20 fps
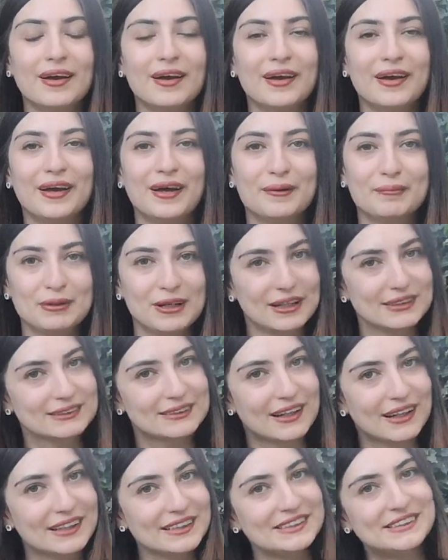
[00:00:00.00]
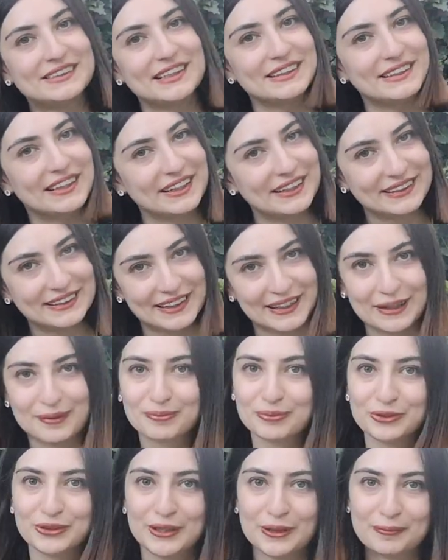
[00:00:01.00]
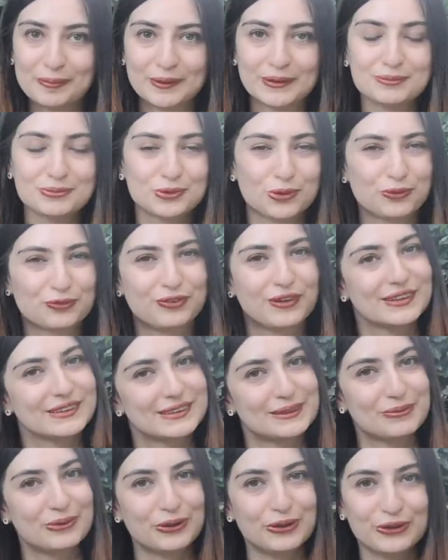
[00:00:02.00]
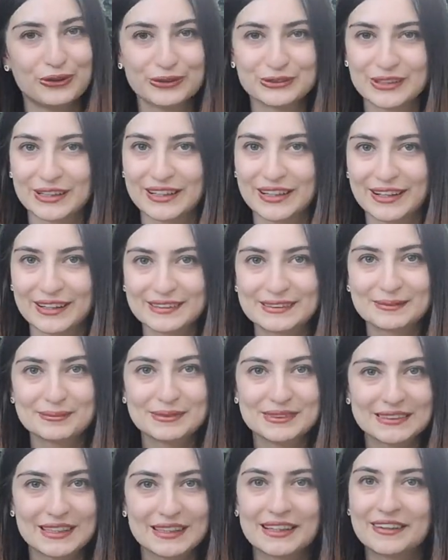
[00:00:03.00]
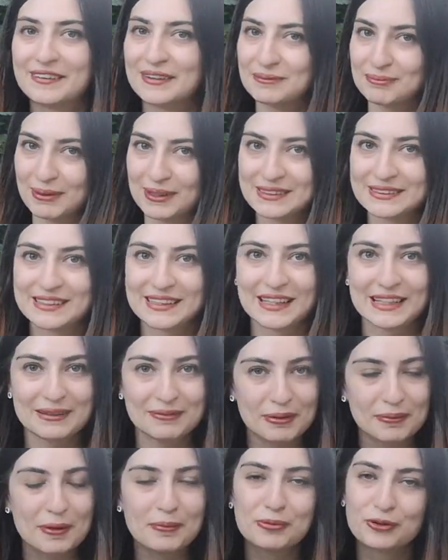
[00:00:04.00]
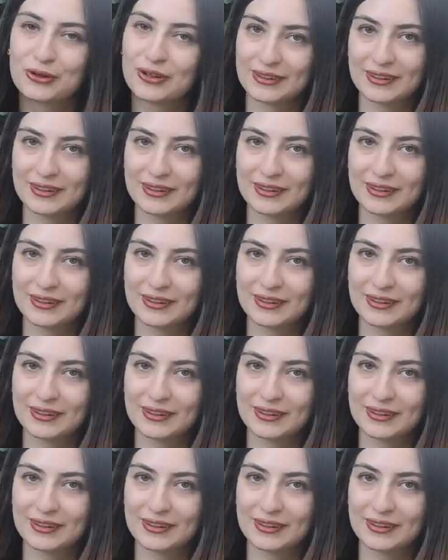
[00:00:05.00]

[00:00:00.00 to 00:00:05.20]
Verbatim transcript: Ee, biraz daha işe değinerek bunu yapalım. Çok fazla böyle özel hayatımızdan evet bahsedelim ama bu